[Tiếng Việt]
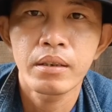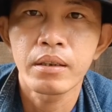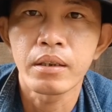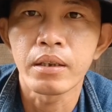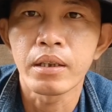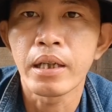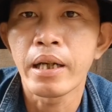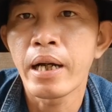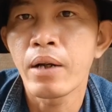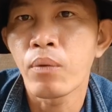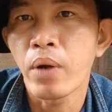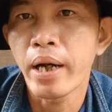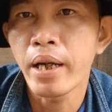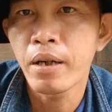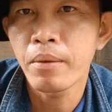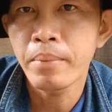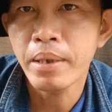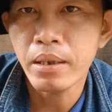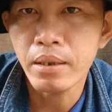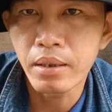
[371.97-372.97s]
rồi ra ngoài
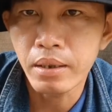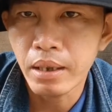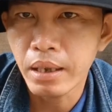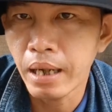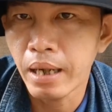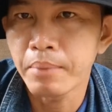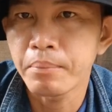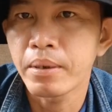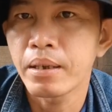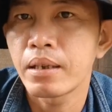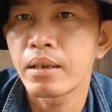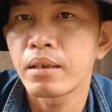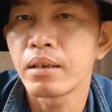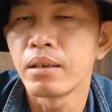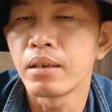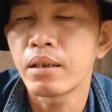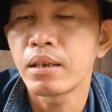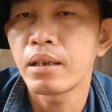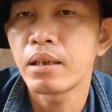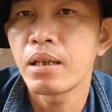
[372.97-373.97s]
không biết được làm
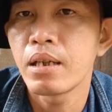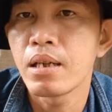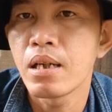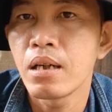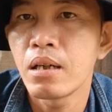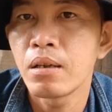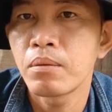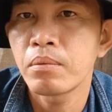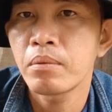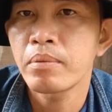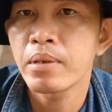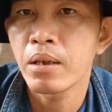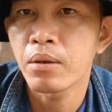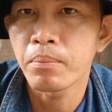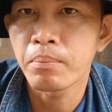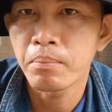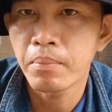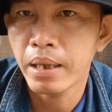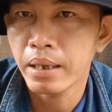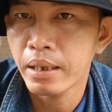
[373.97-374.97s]
được cái gì hơn bắt
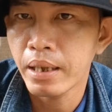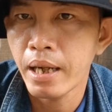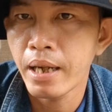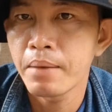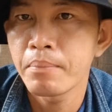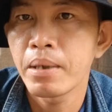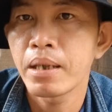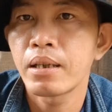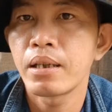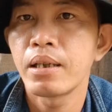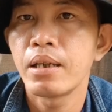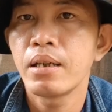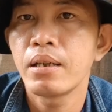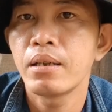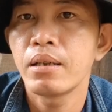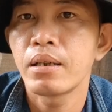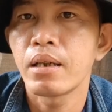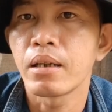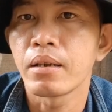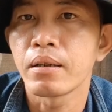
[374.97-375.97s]
đầu mang tay mang tiếng
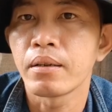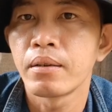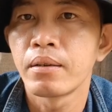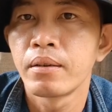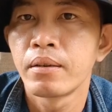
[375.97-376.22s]
nữa nè